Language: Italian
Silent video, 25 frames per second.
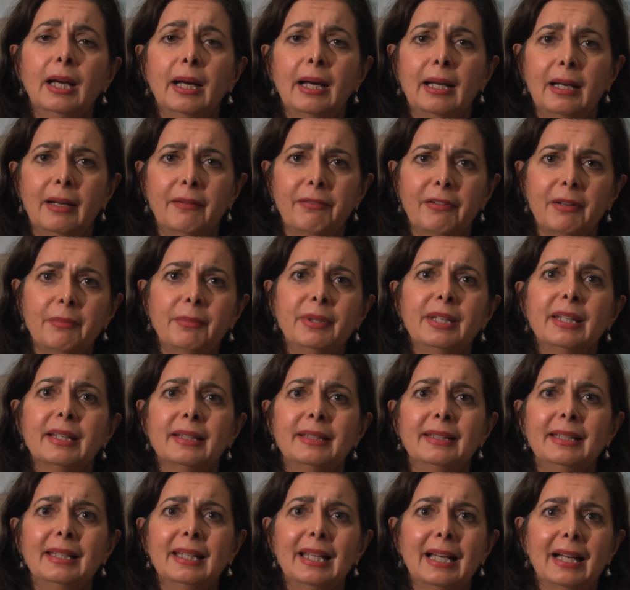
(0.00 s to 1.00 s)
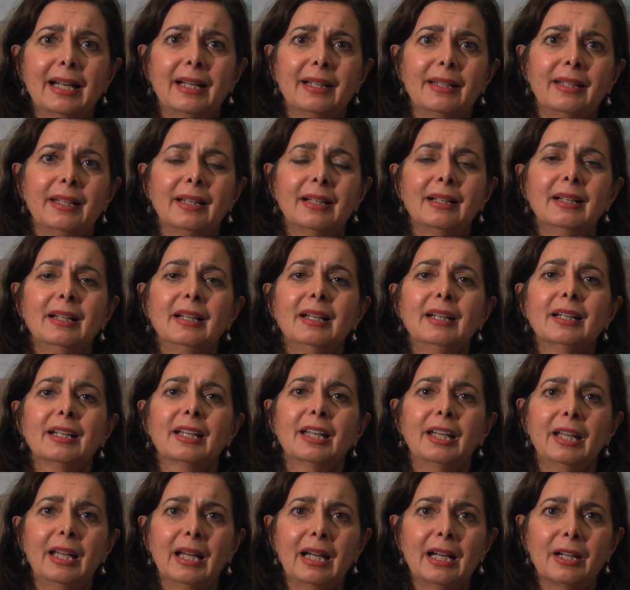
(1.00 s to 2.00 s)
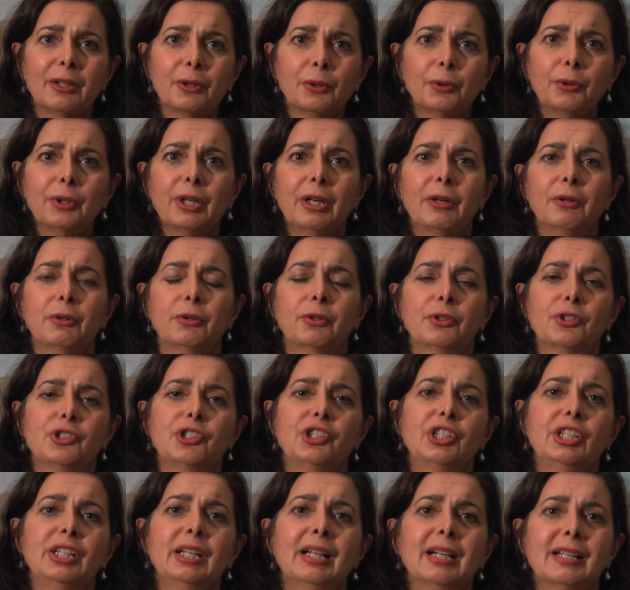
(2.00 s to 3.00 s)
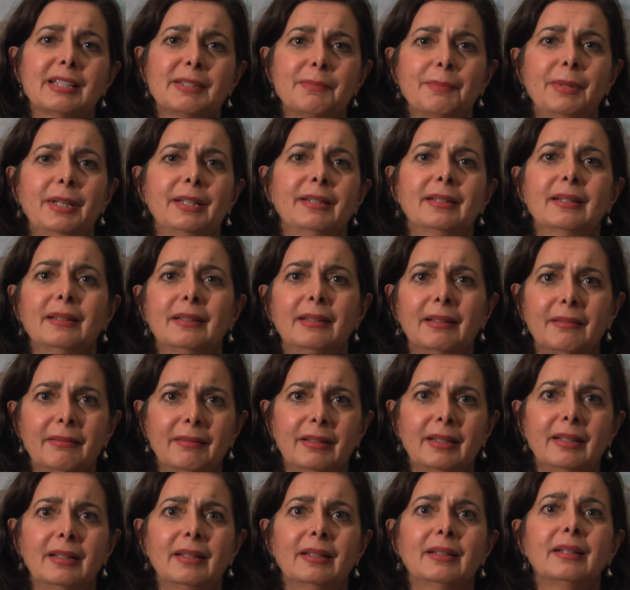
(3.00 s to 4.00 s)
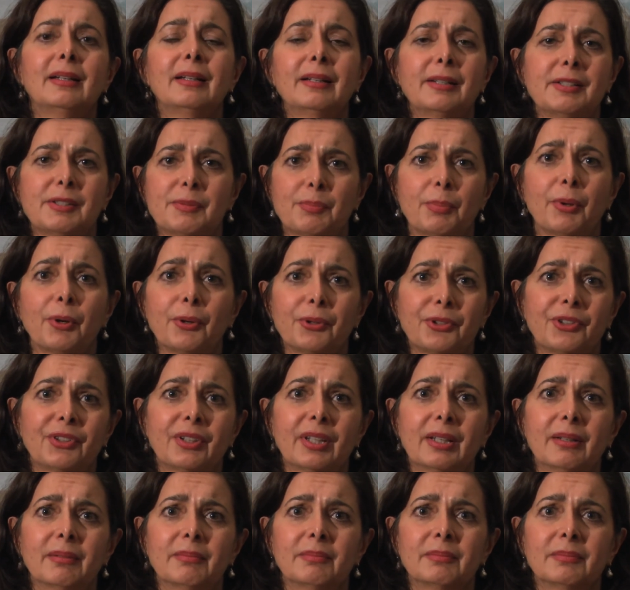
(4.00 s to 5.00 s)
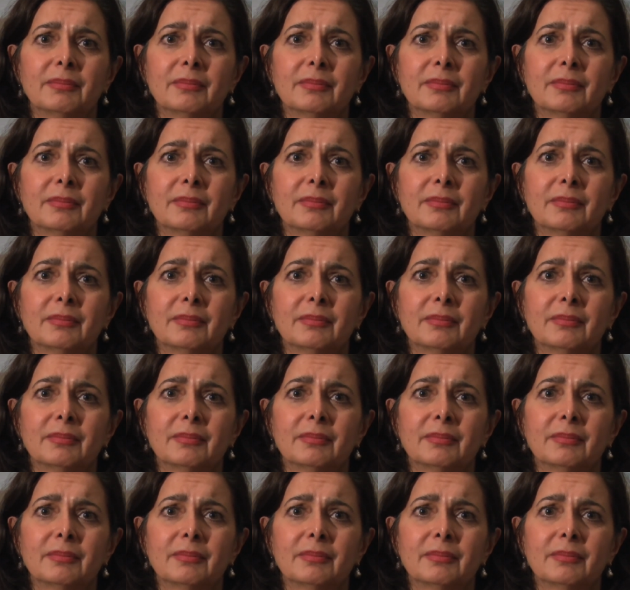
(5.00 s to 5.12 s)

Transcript: alla famiglia di Ilaria che ancora oggi aspetta di avere delle risposte.